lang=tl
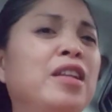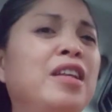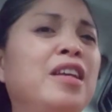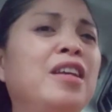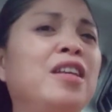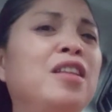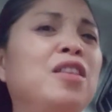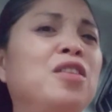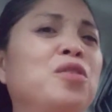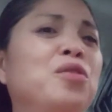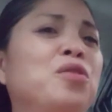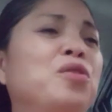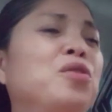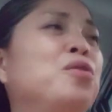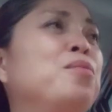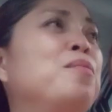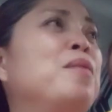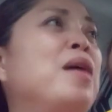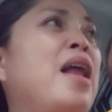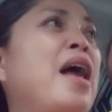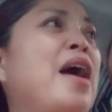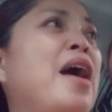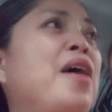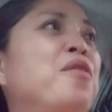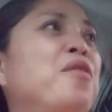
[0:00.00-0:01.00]
dito.
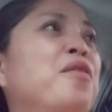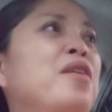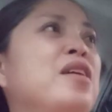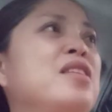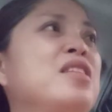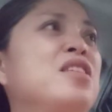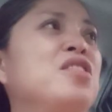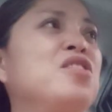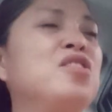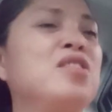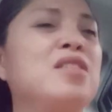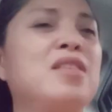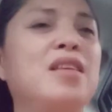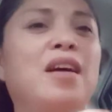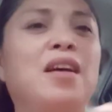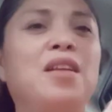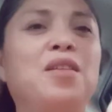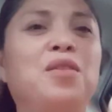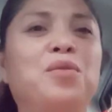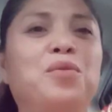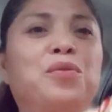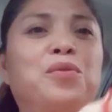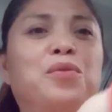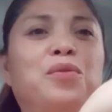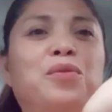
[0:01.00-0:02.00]
Malayo kasi siya sa
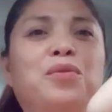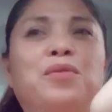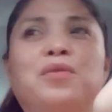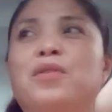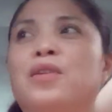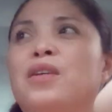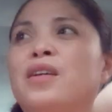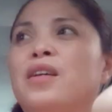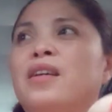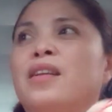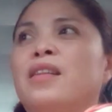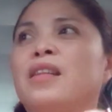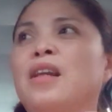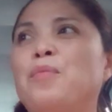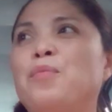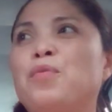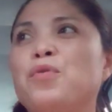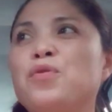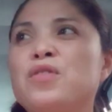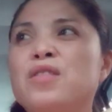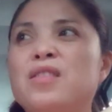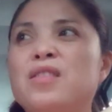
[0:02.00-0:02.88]
ano. Tapos,